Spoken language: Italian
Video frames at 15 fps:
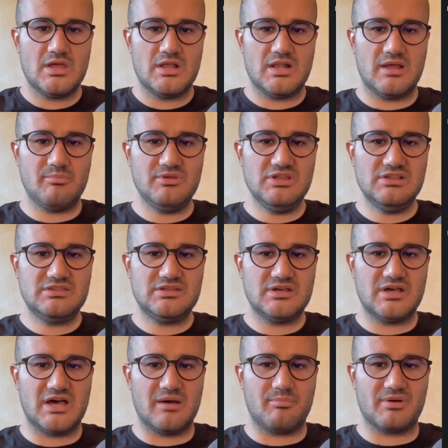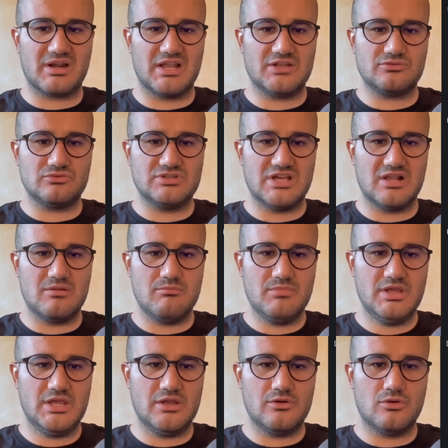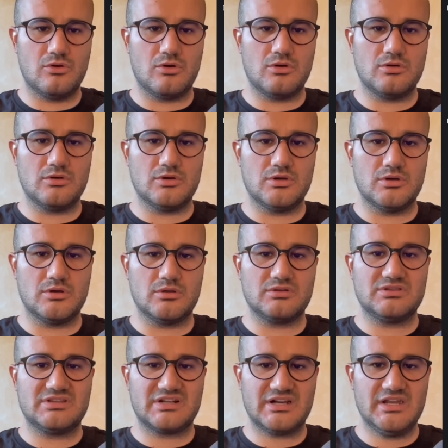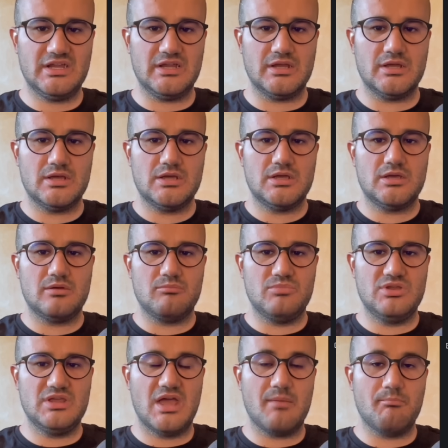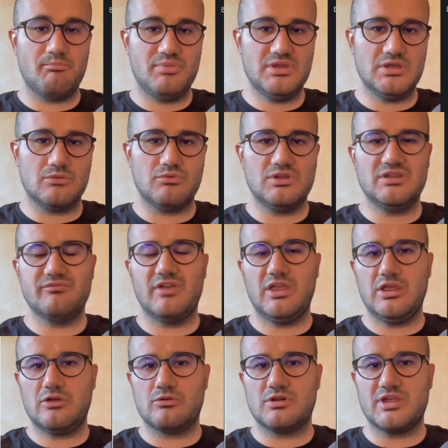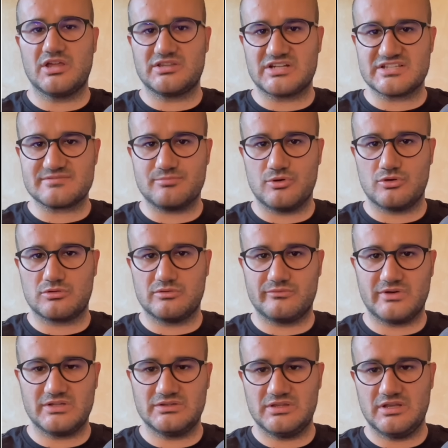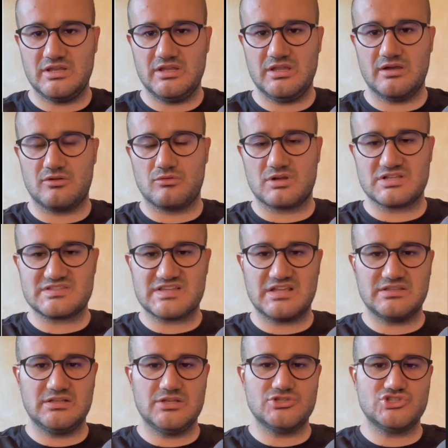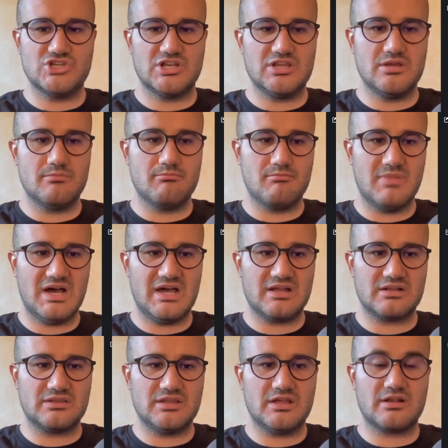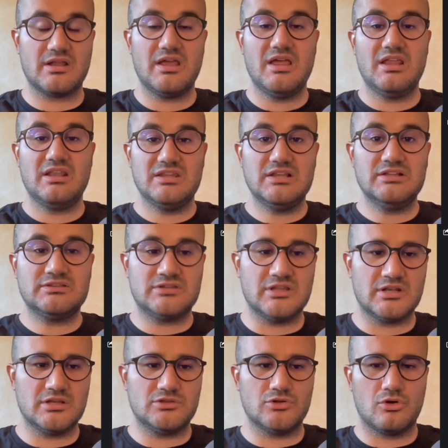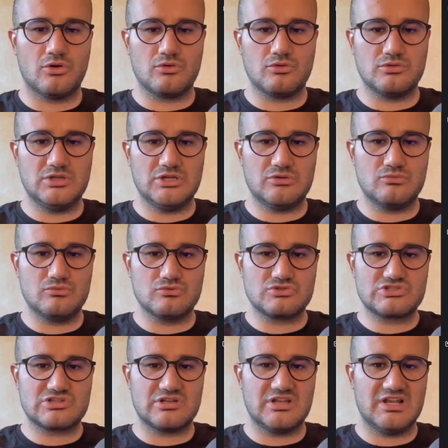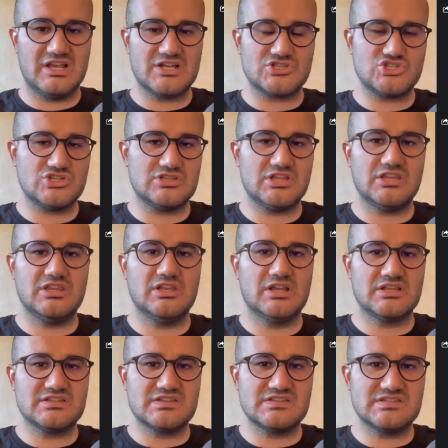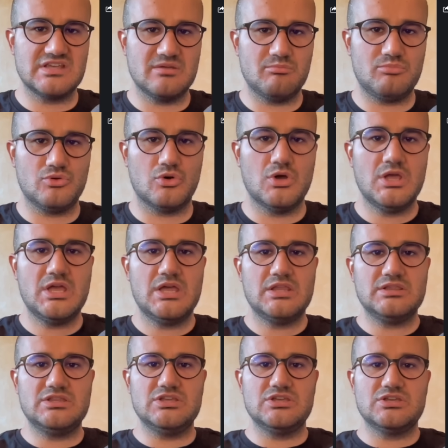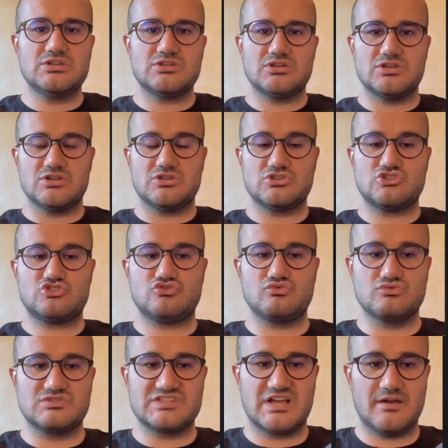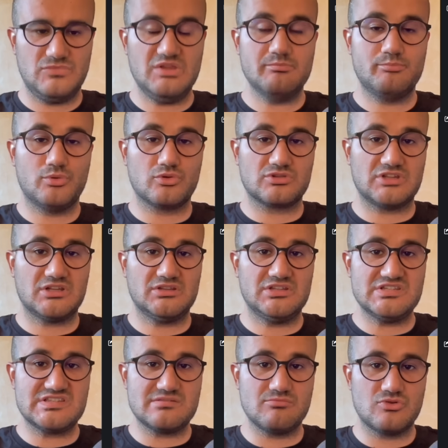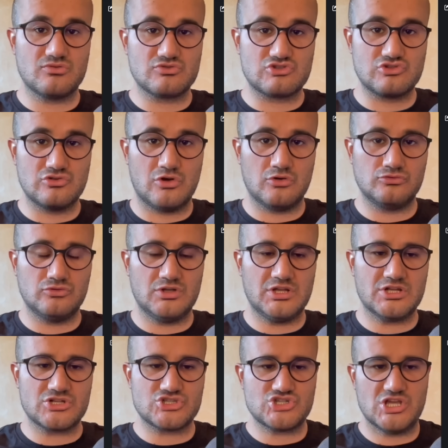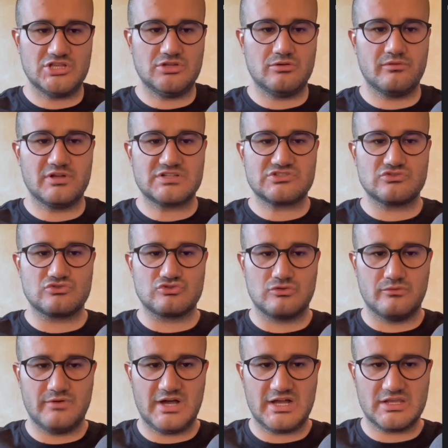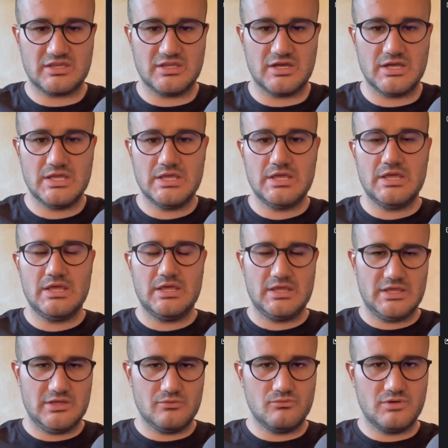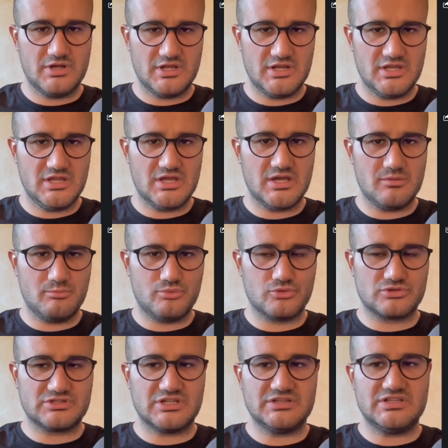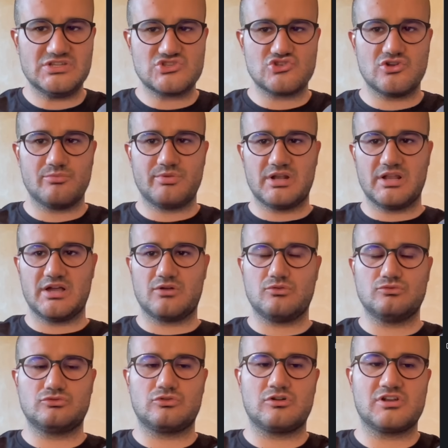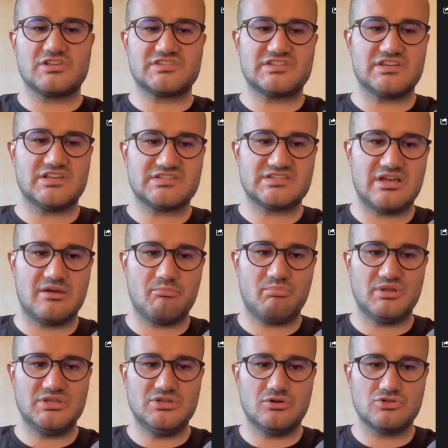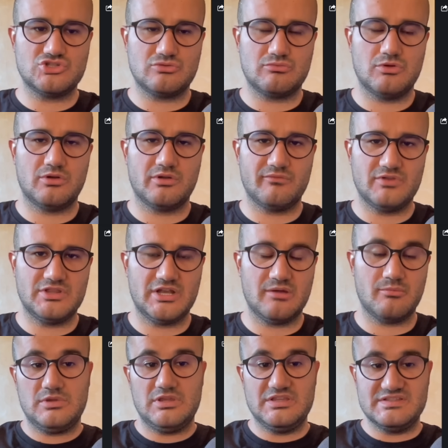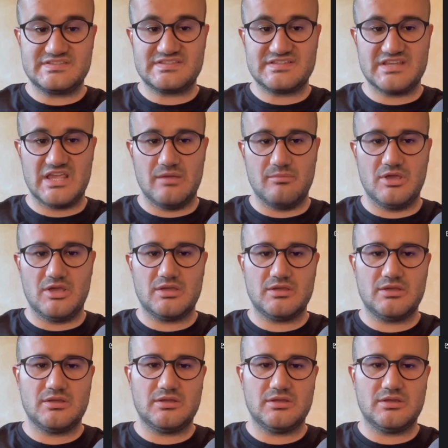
La Bild ha parlato di almeno eh, tre BMP, quindi veicoli da trasporto, fanteria, corazzati leggeri Marder, nel territorio di Kursk, nella cittadina ad esempio di eh, Suza, importantissimo snodo energetico verso Slovacchia e Ungheria, importantissimo per la controrassegna stampa di oggi, quello che vedremo insieme.